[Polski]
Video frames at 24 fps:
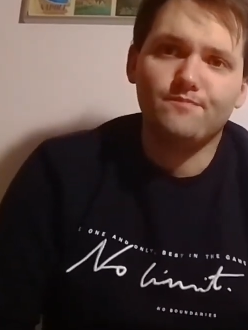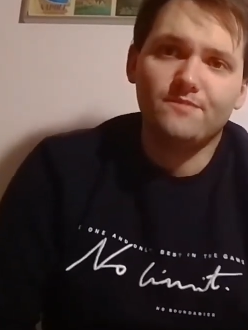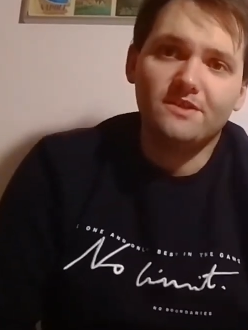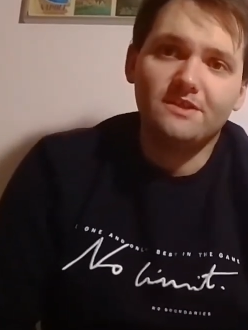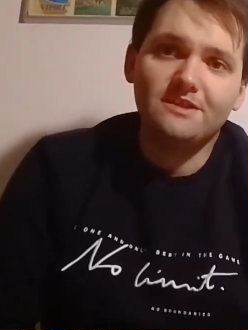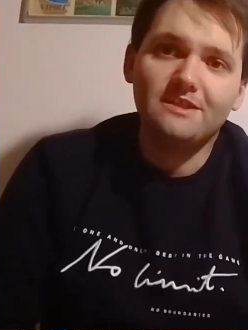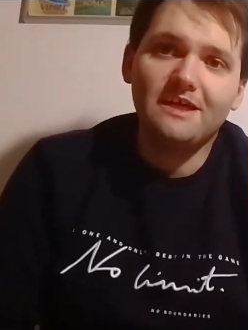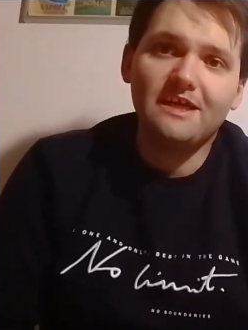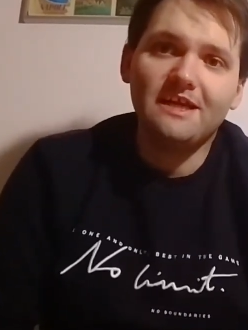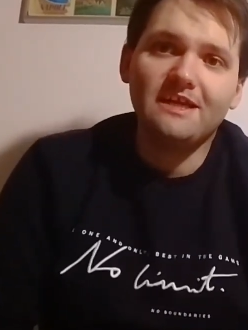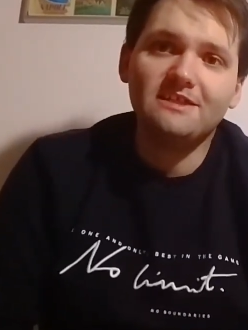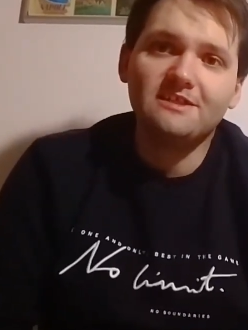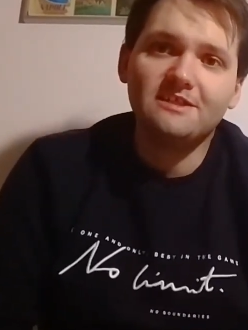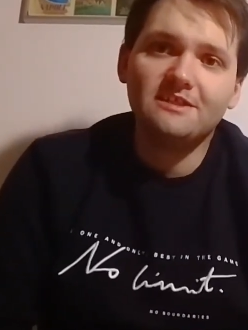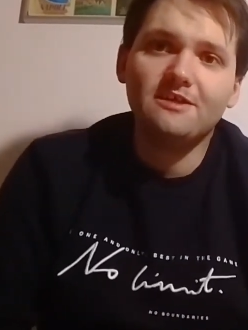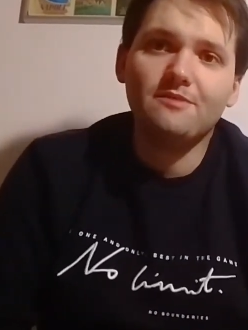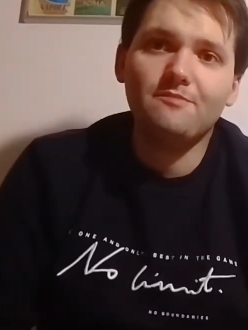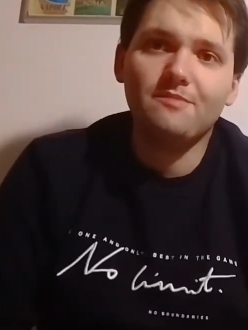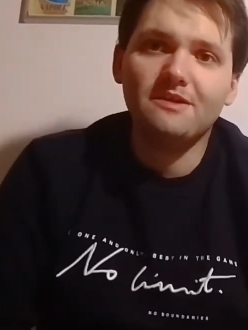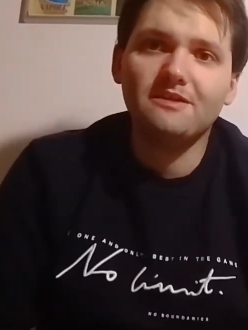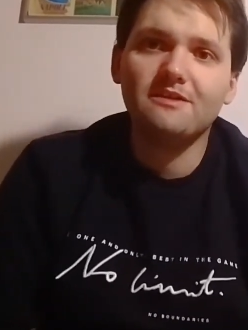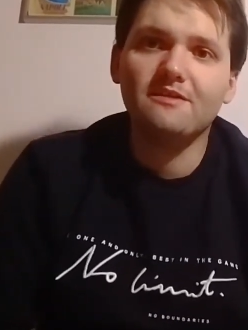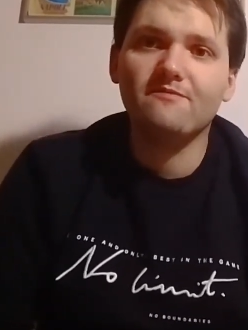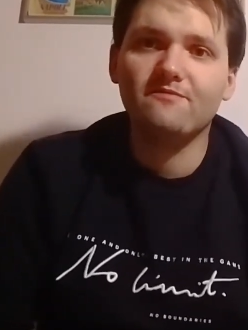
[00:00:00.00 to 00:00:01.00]
i na razie nie
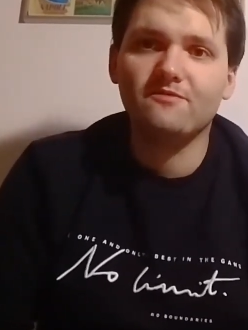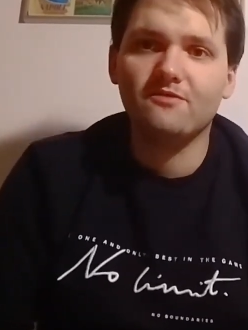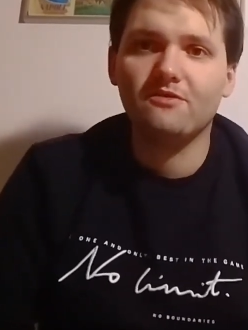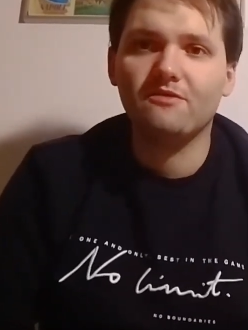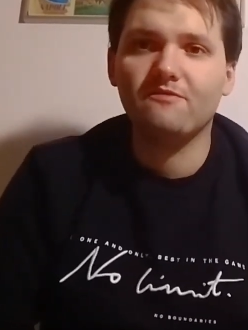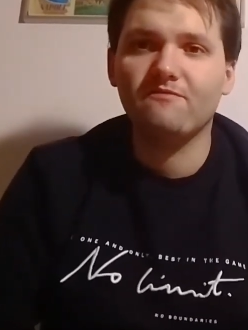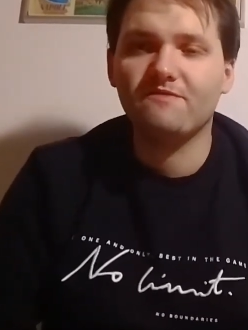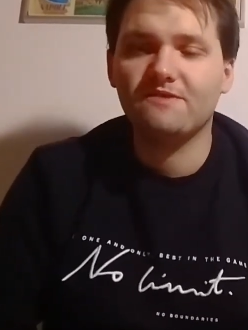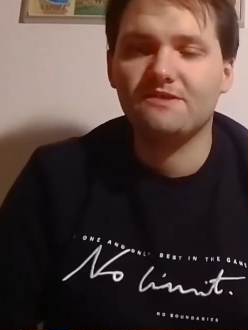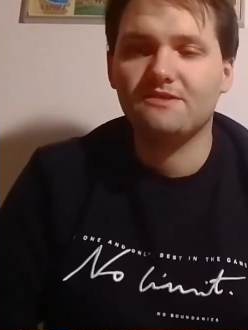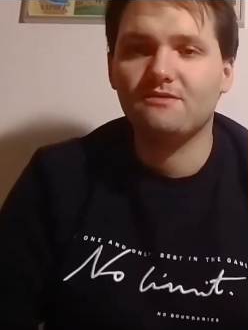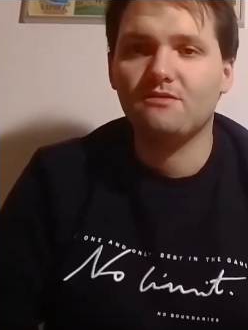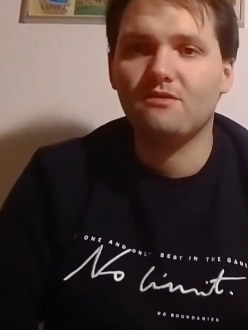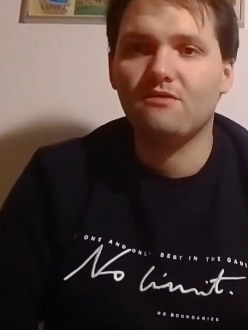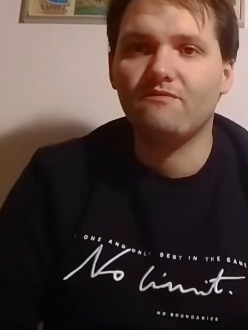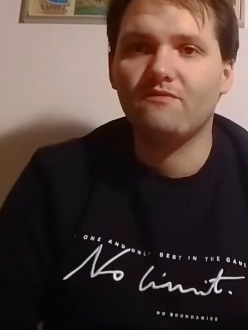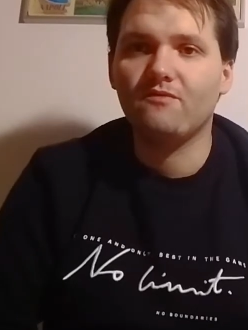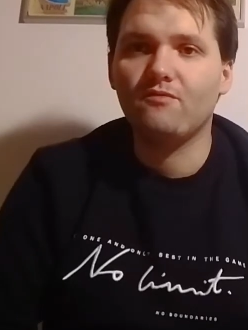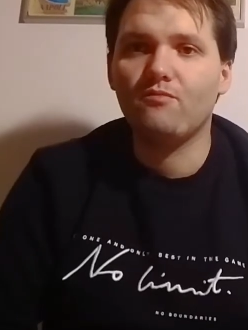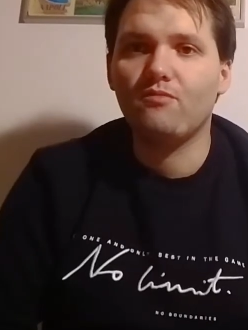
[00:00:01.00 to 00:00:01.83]
będę w to inwestował,